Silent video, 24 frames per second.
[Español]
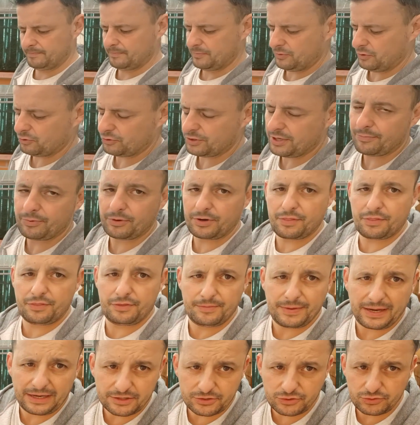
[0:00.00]
Luego ya por
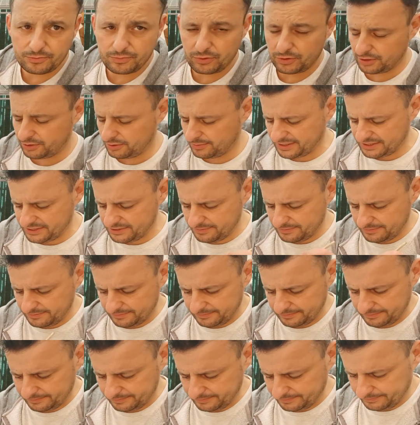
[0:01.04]
encima le echo un poquito más.
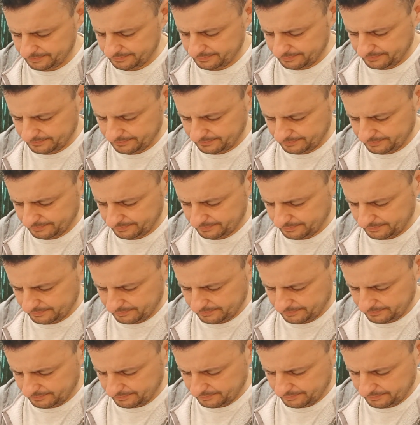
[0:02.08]

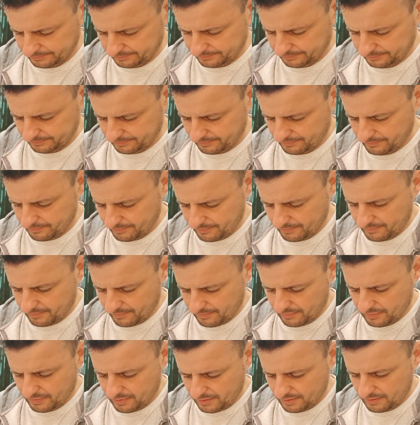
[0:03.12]

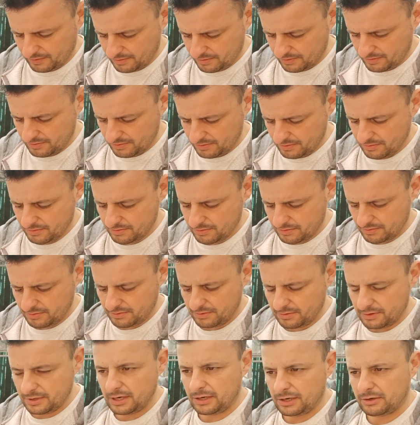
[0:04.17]
A
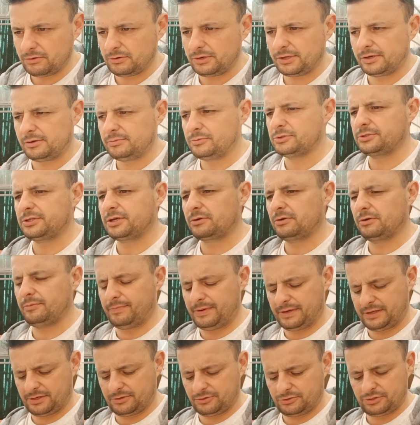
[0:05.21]
la cómo está con los
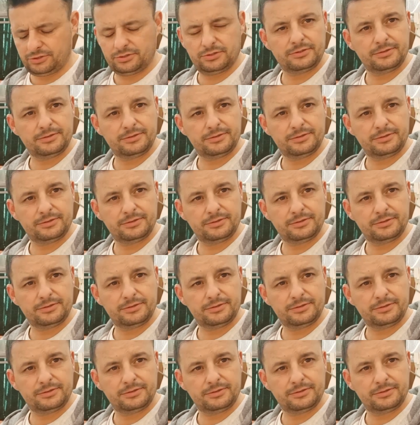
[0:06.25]
pájaros.